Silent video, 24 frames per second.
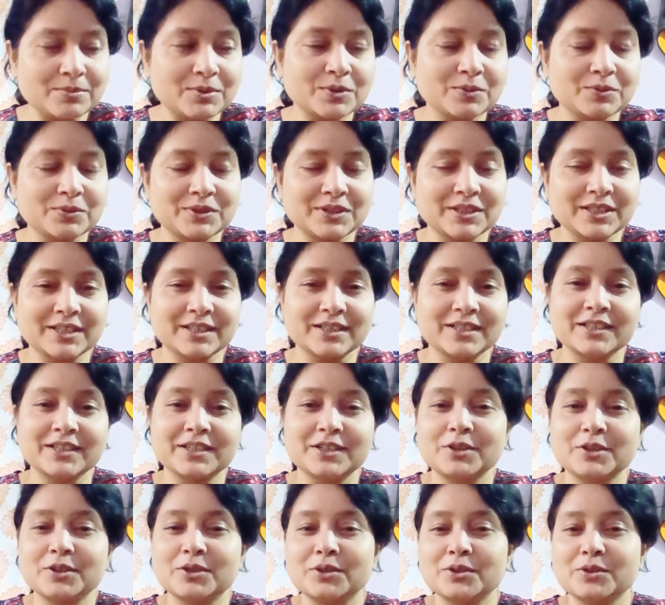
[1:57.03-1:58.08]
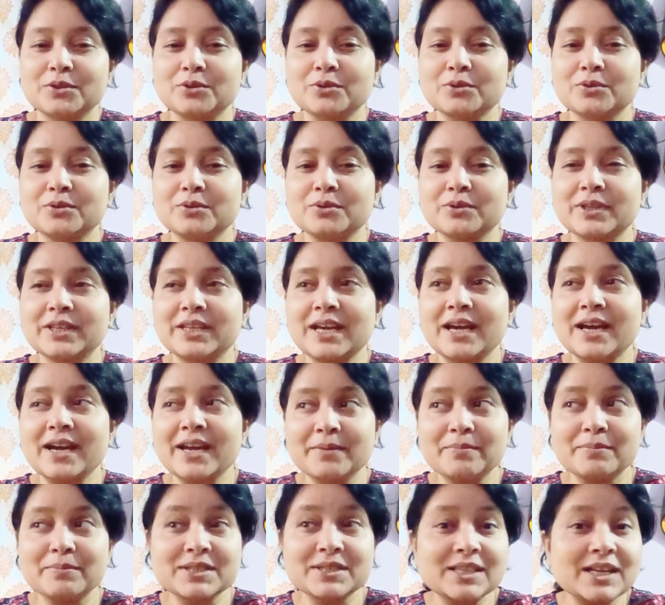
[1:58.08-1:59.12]
ऐसा भी होते हैं तो
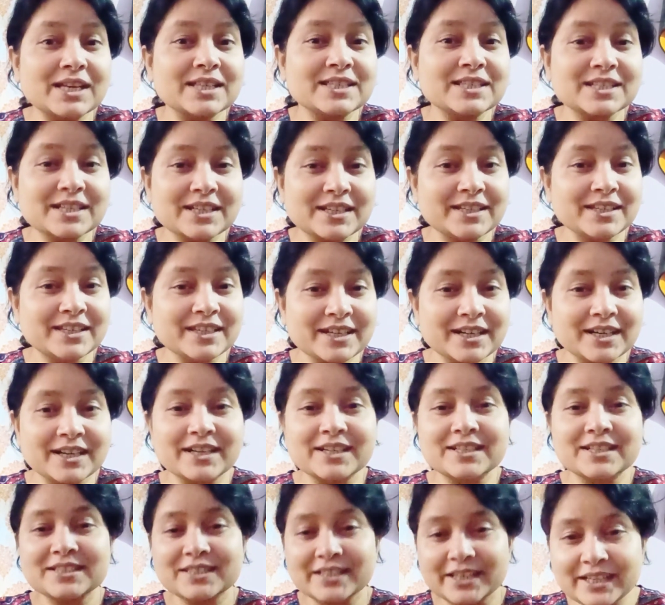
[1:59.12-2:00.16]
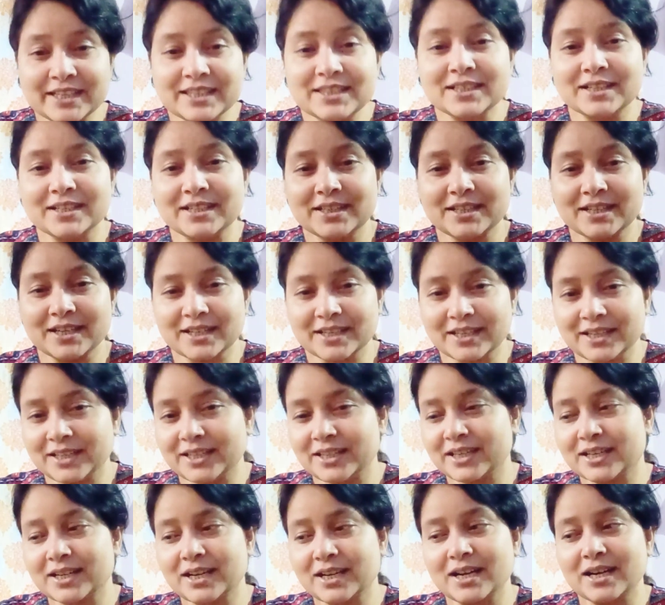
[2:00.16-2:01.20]
क्या मसाज करने का अगर सही
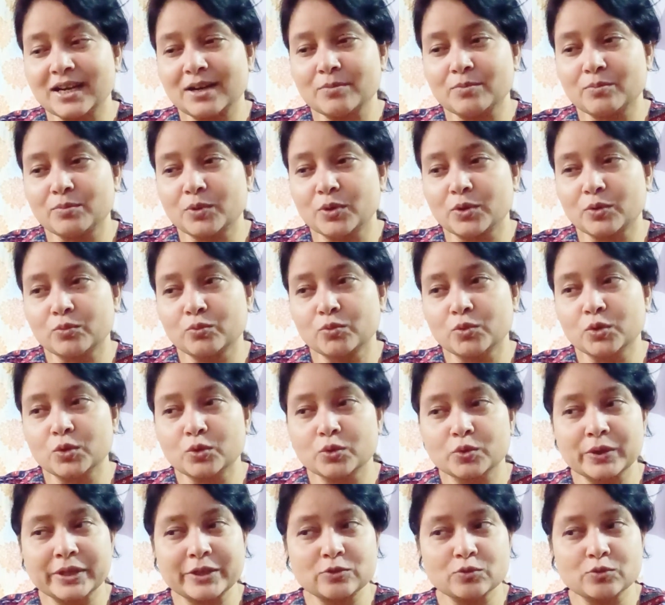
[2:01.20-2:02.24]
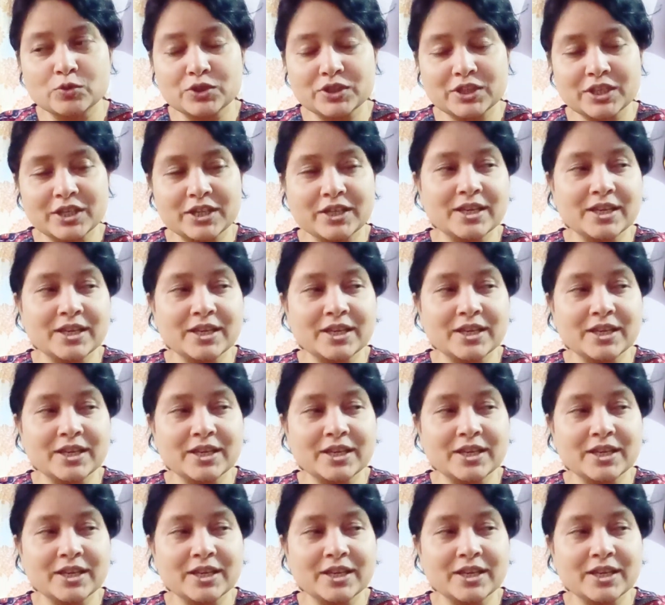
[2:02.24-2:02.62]
तरीका नहीं रहेगा आप वो वो लोग ये